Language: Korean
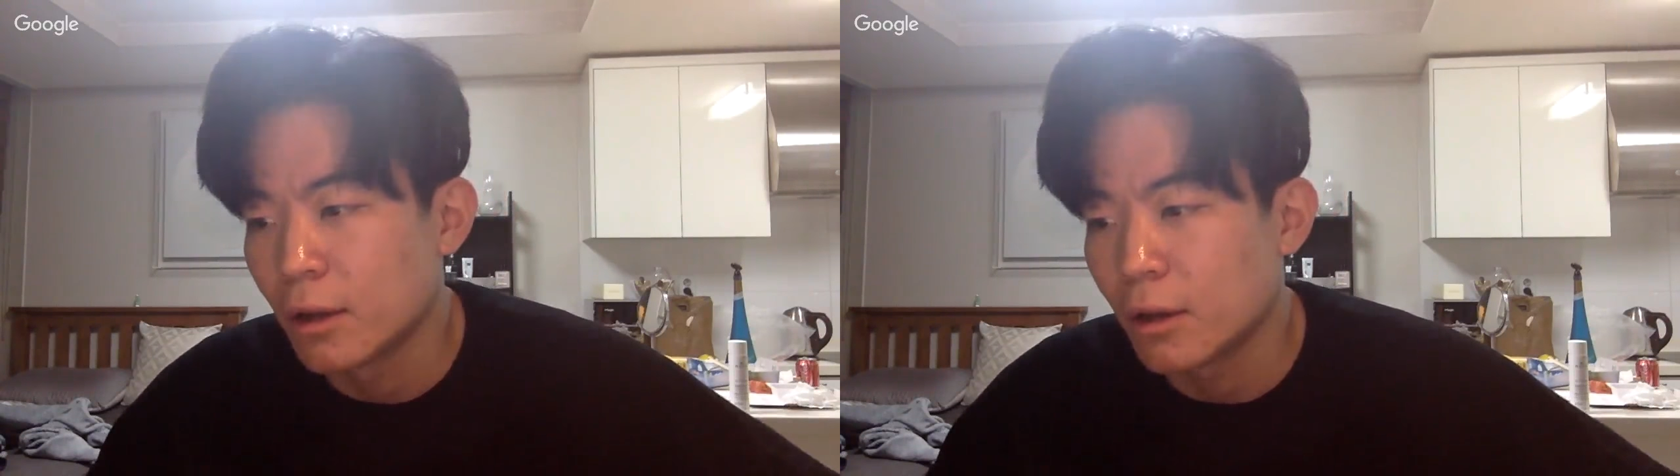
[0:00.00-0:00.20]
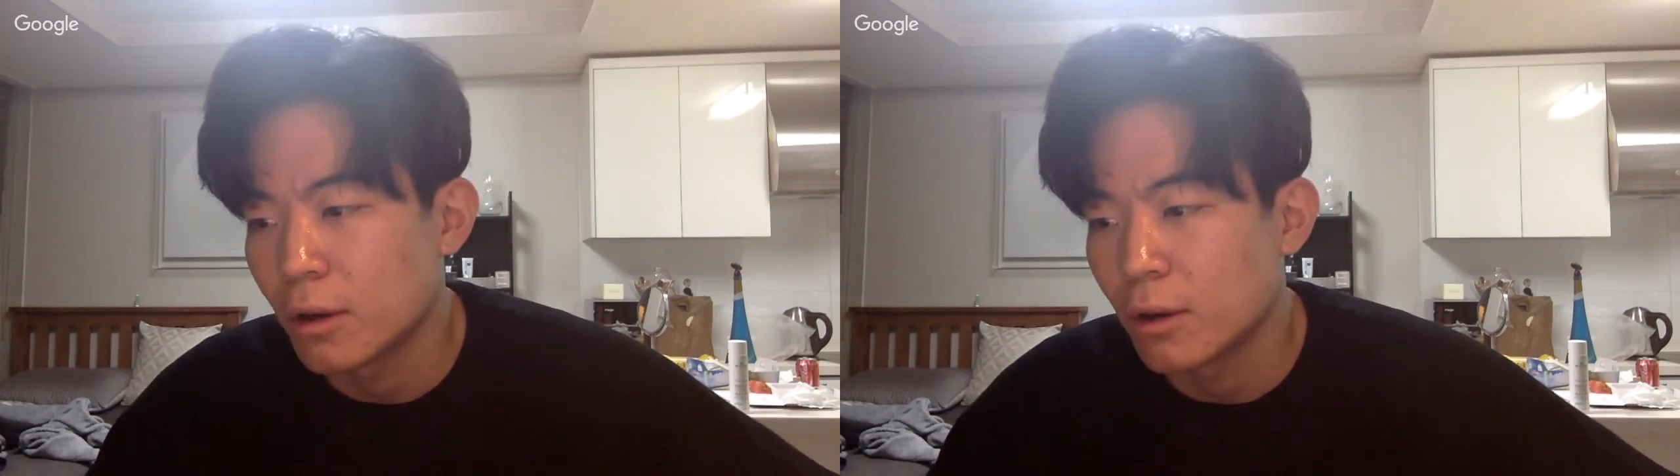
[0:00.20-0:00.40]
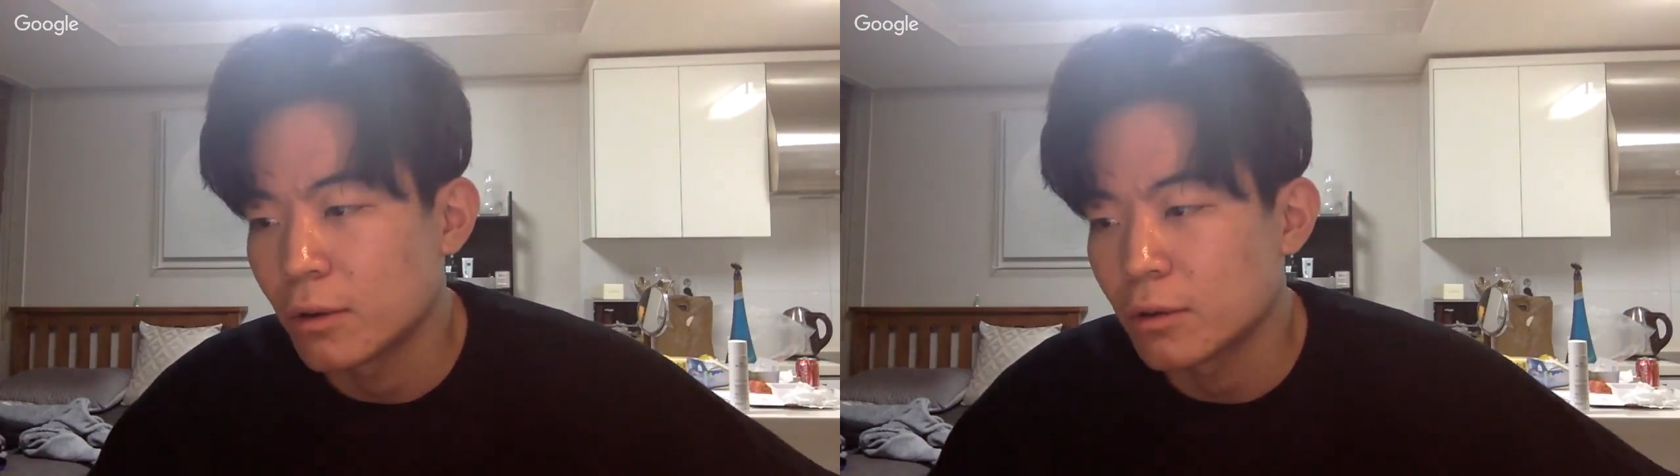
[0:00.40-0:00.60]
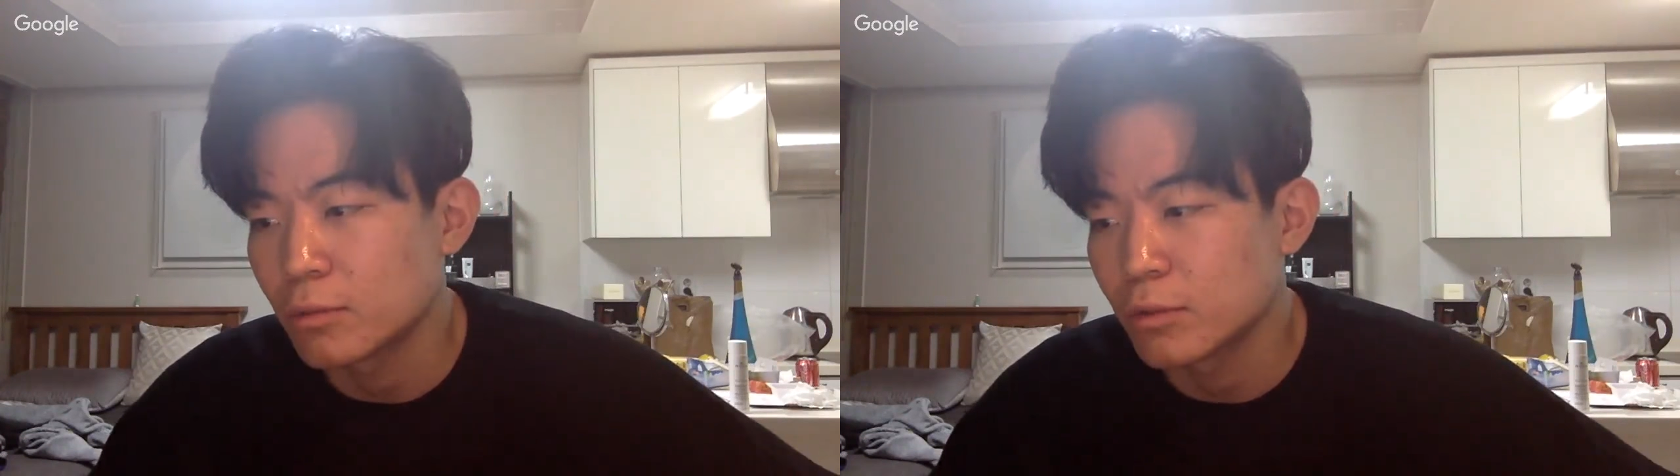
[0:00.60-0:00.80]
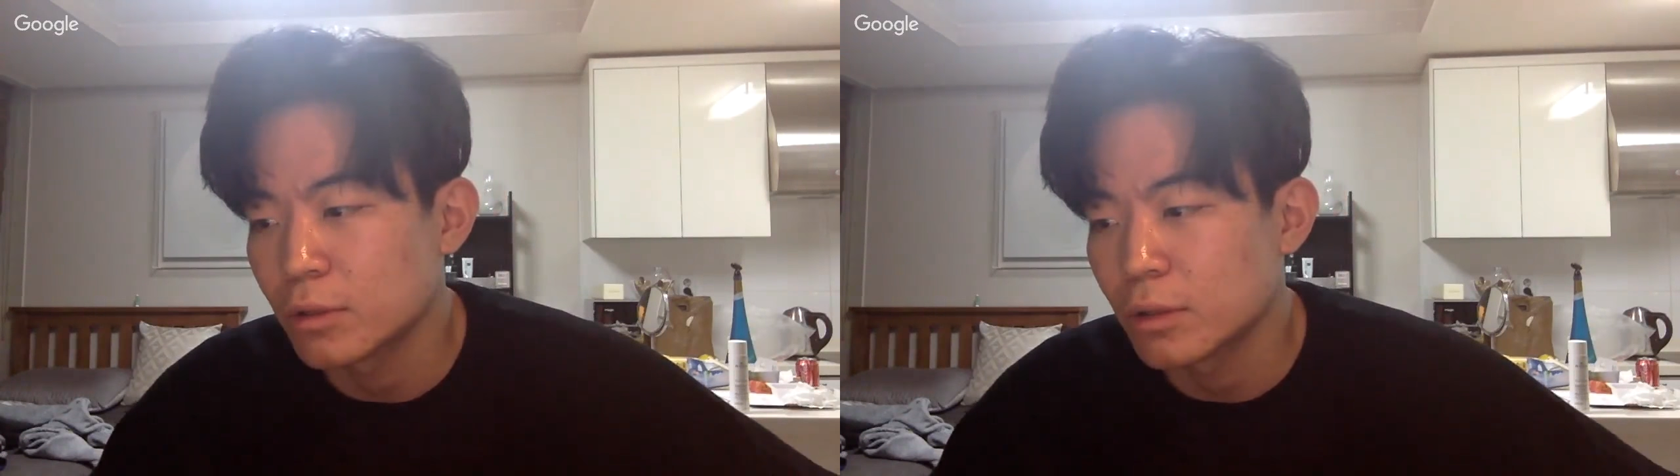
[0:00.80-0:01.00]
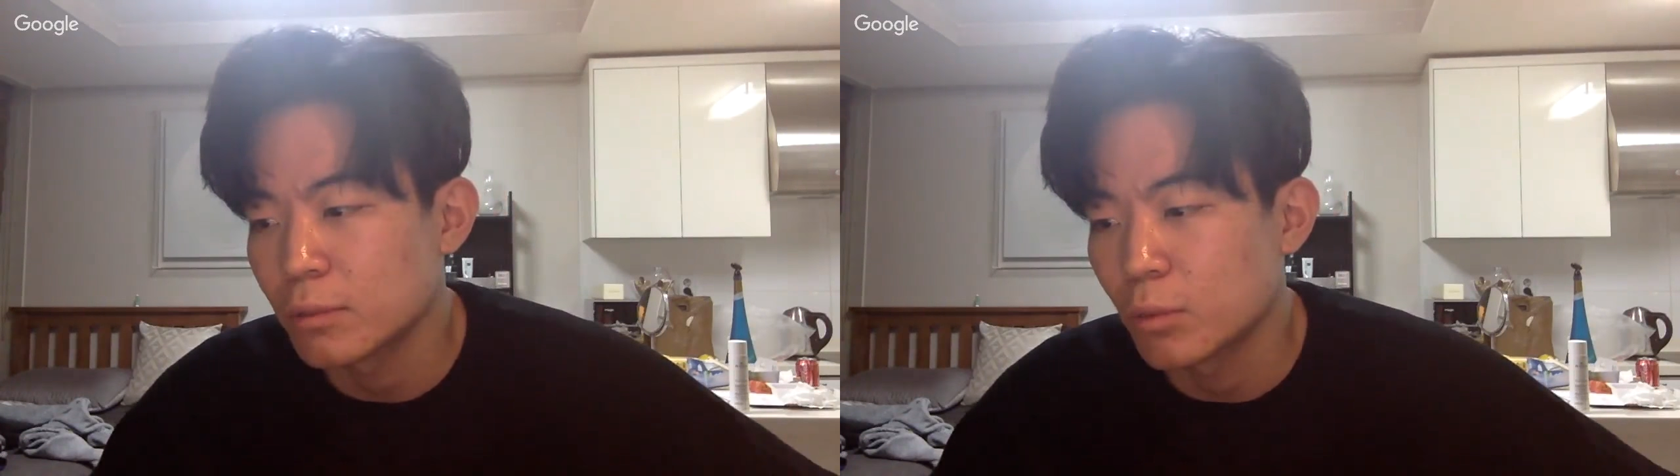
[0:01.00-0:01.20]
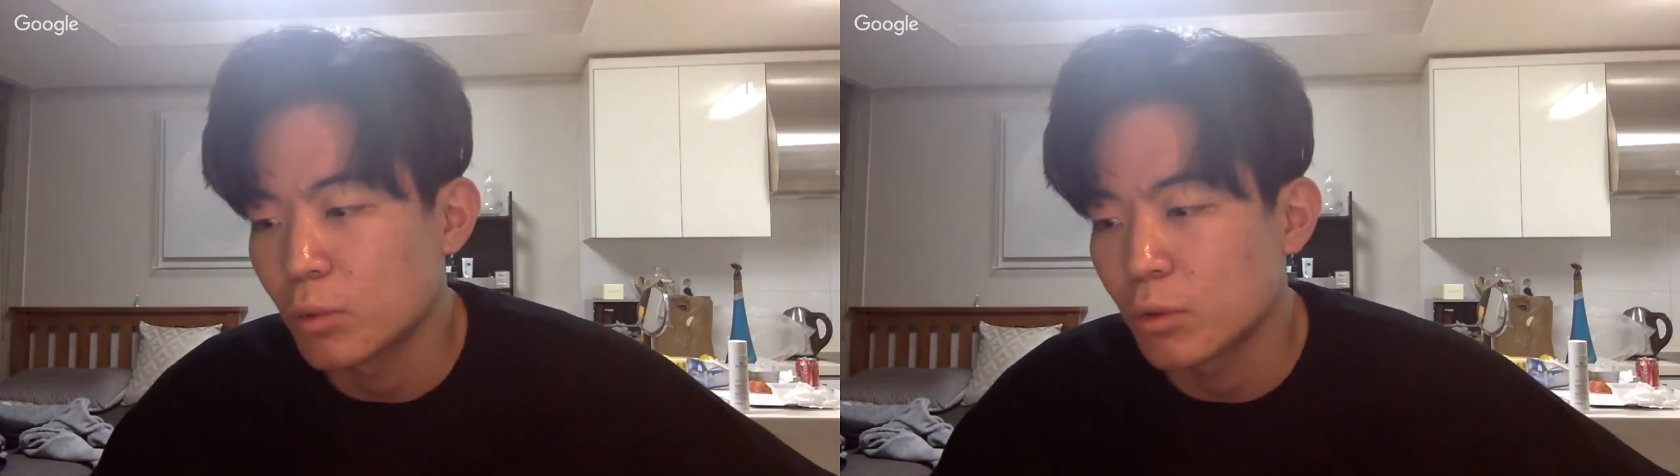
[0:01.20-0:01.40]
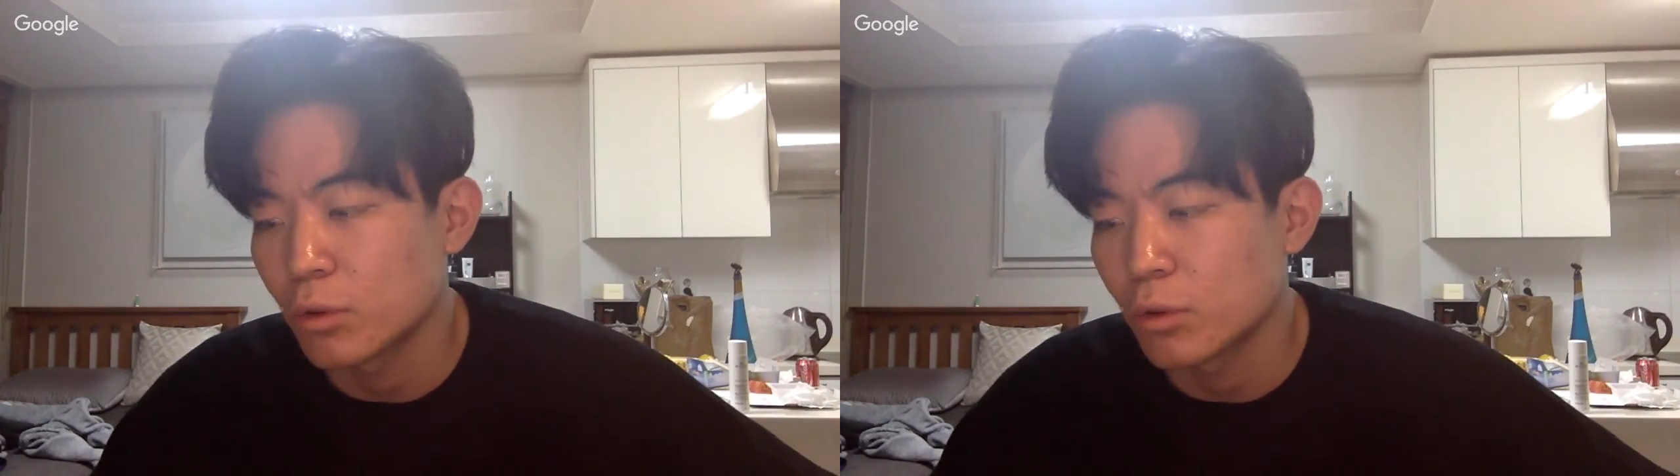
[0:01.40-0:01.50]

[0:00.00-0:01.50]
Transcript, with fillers: 어, 여러분들이 뭐